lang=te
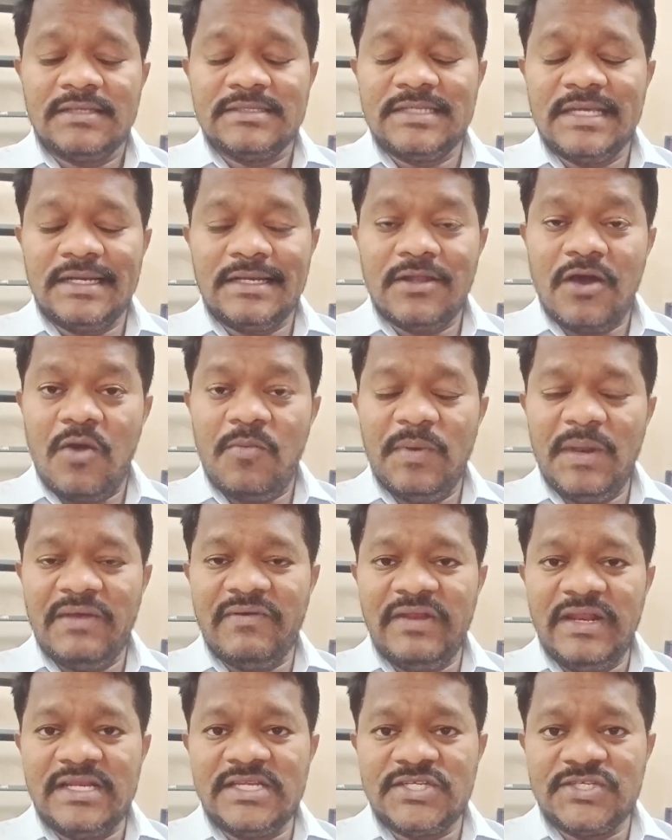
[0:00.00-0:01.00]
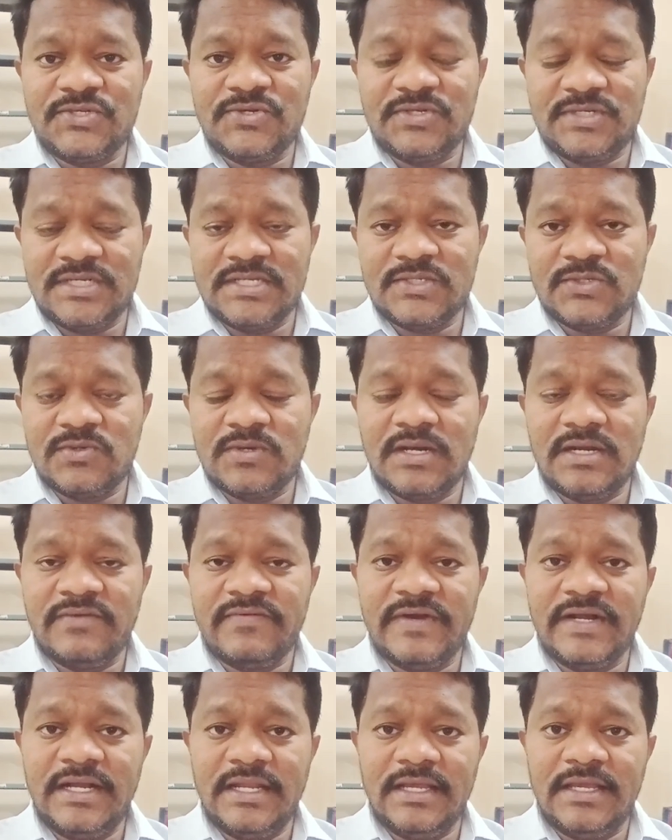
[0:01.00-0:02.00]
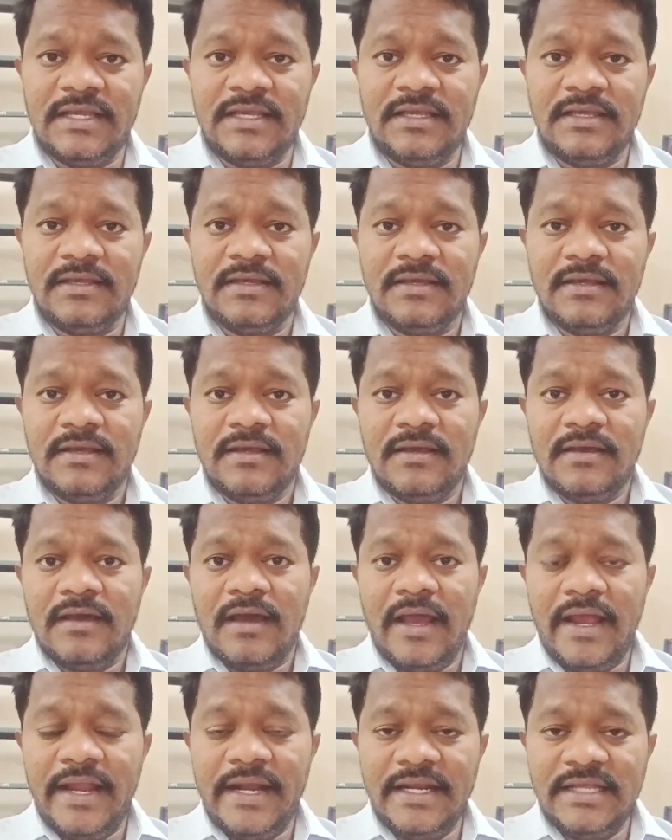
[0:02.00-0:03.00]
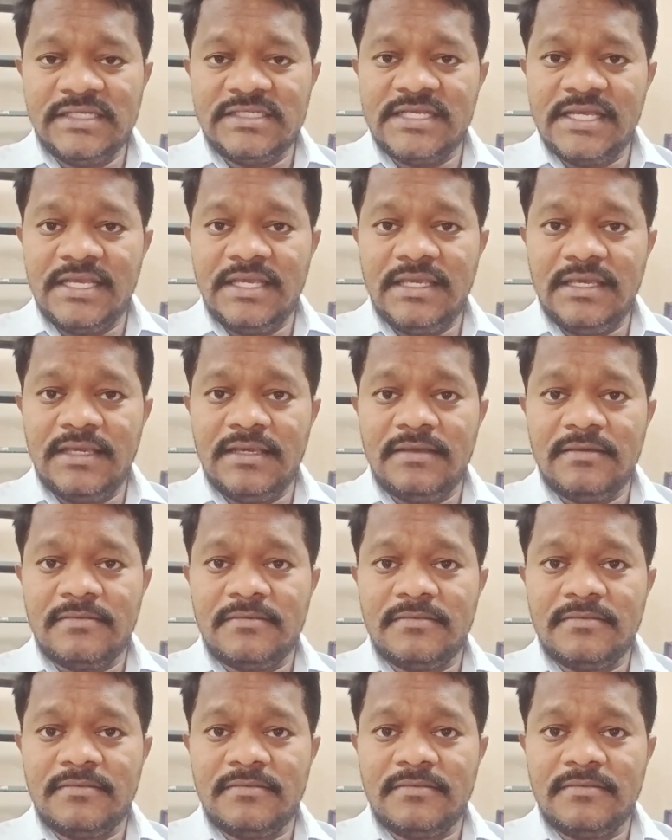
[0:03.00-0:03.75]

సరే టాప్ లెవెల్ ఇన్స్టిట్యూషన్స్ ఉన్నటువంటి ఐఐడి జేఈ